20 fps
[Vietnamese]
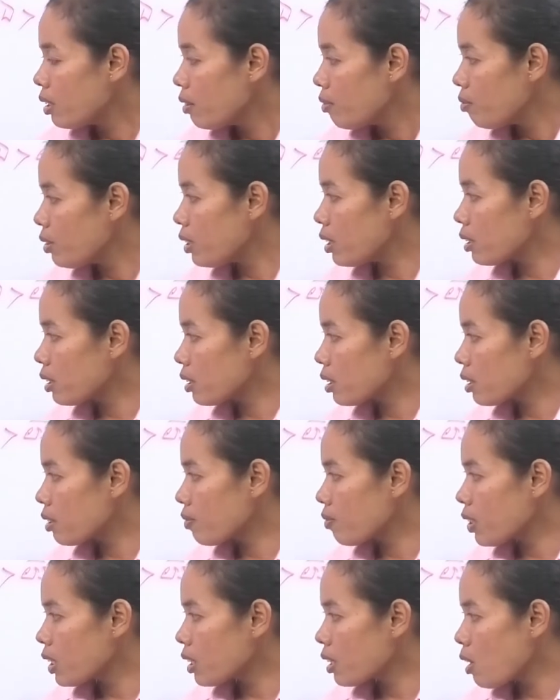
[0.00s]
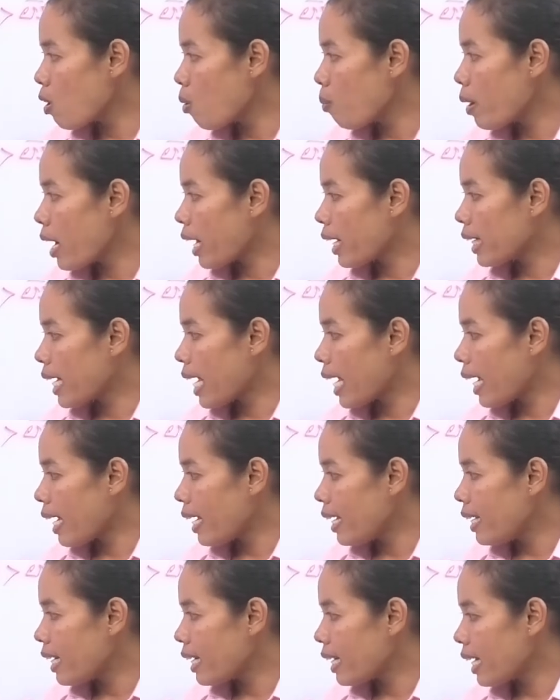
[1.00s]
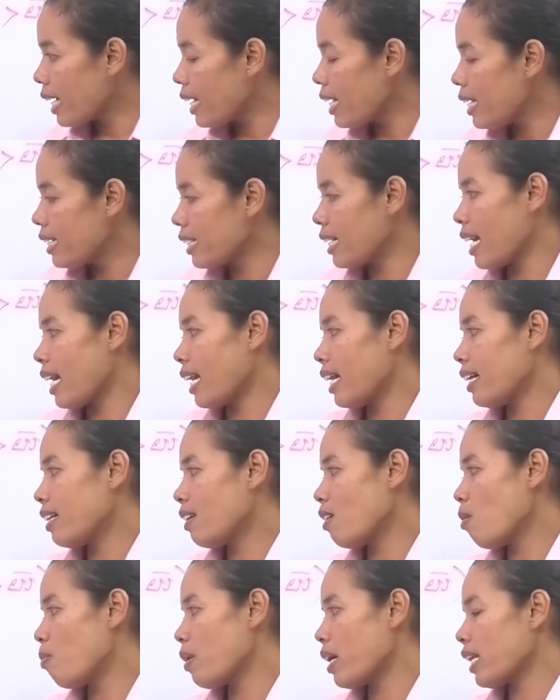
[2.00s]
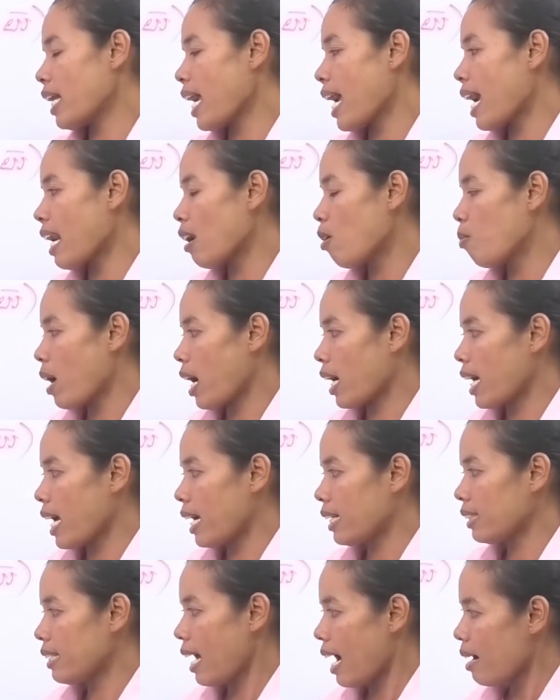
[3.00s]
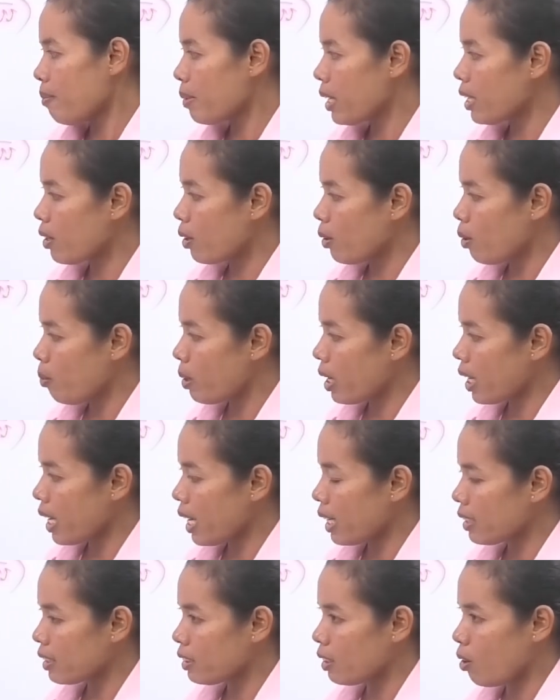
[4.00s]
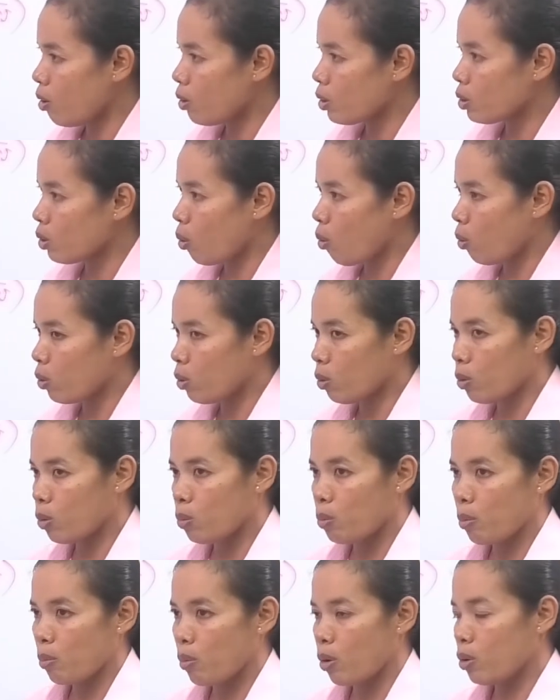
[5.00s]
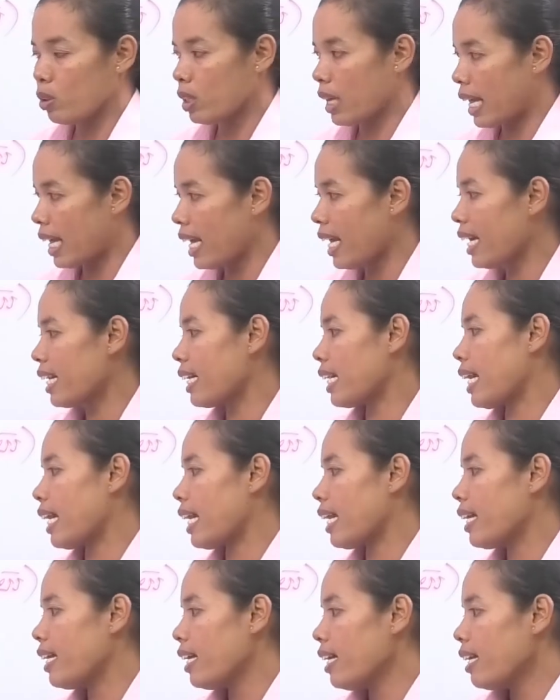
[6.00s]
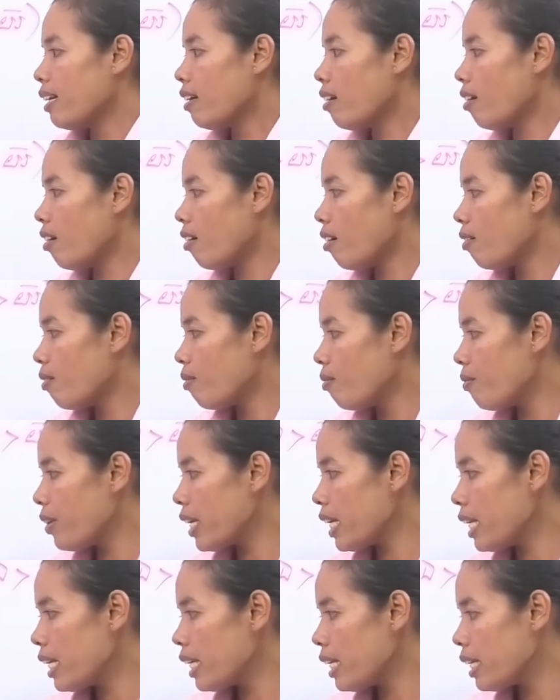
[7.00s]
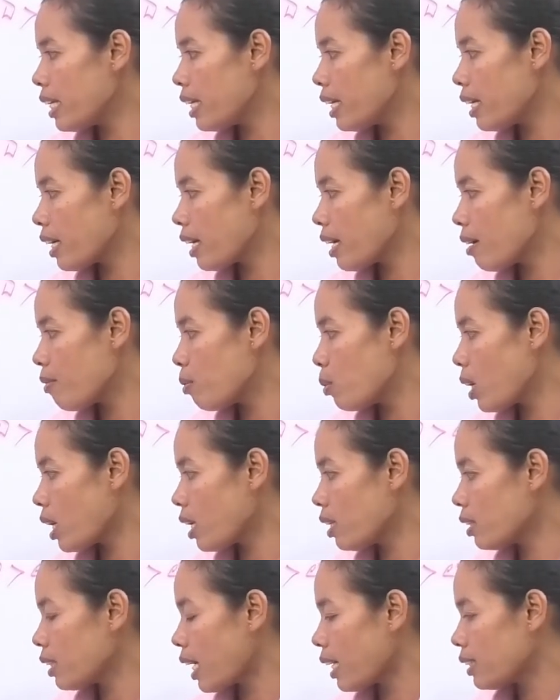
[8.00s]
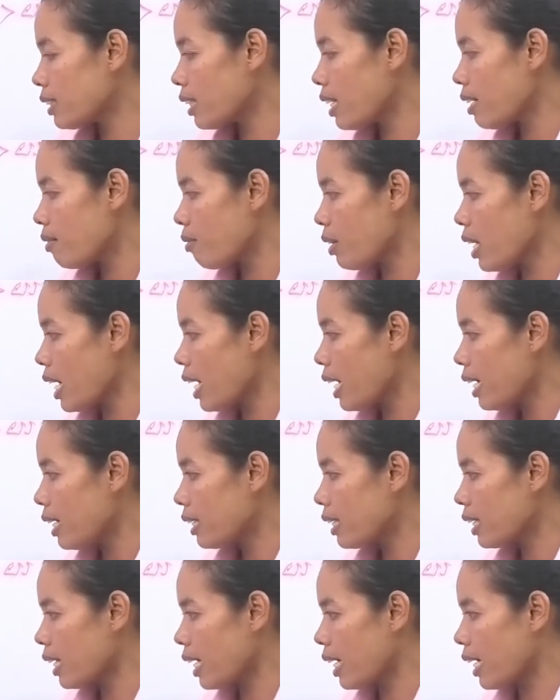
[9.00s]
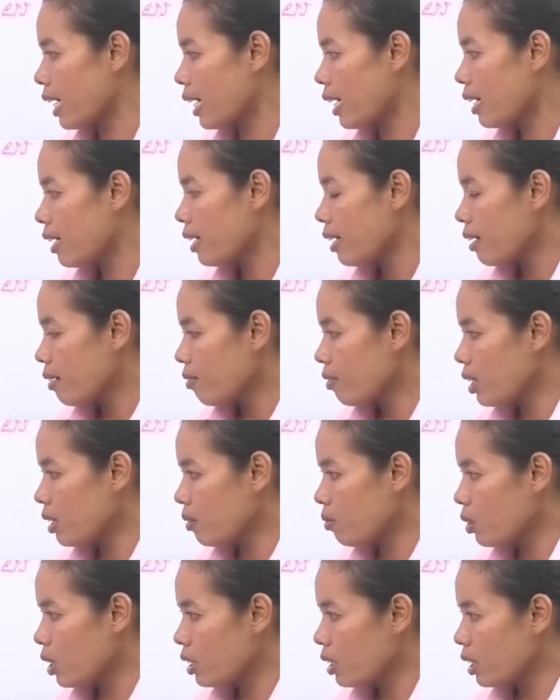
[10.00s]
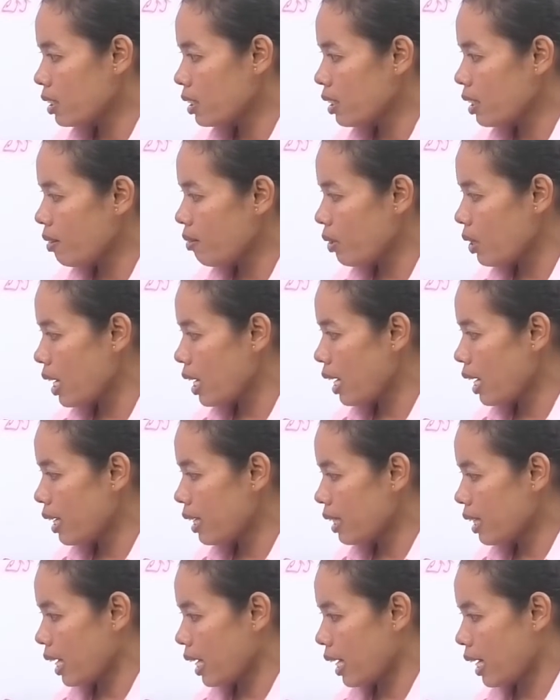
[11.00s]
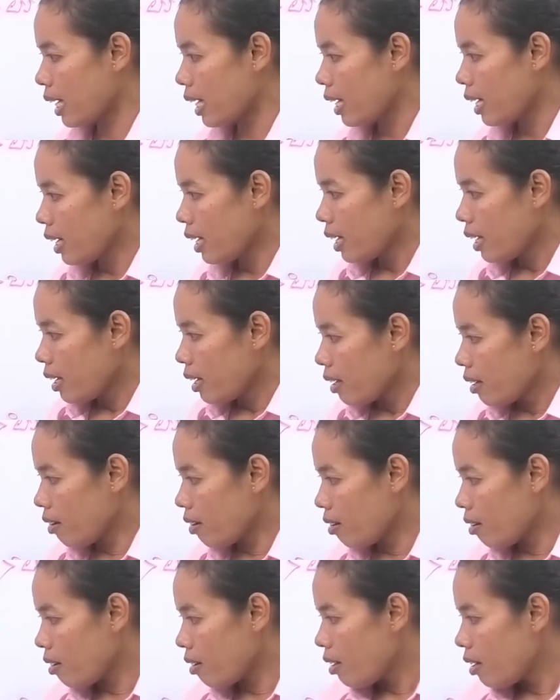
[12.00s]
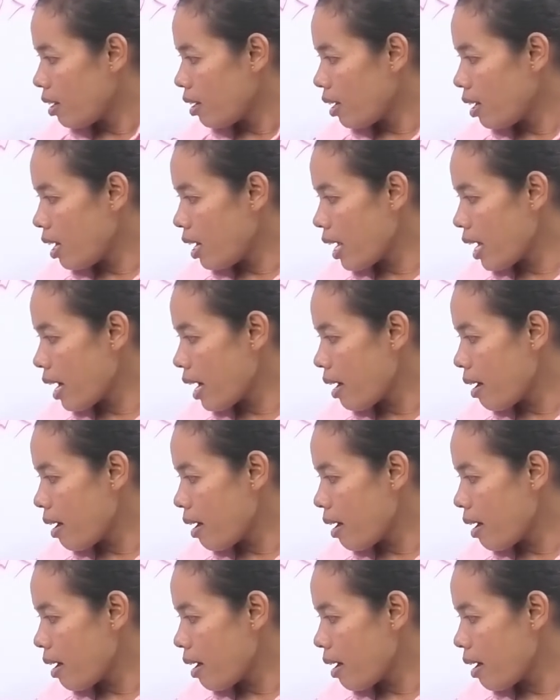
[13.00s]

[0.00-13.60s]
vì lục ở na ấy này cái này lục ở na lục ở khang đau mấy cái lục ở khang trong chột nông rụp môn na cái này họ vị rẻ vòn ta xe vẽ cái này vị rẻ vòn ta xe vẽ cái này họ lẹ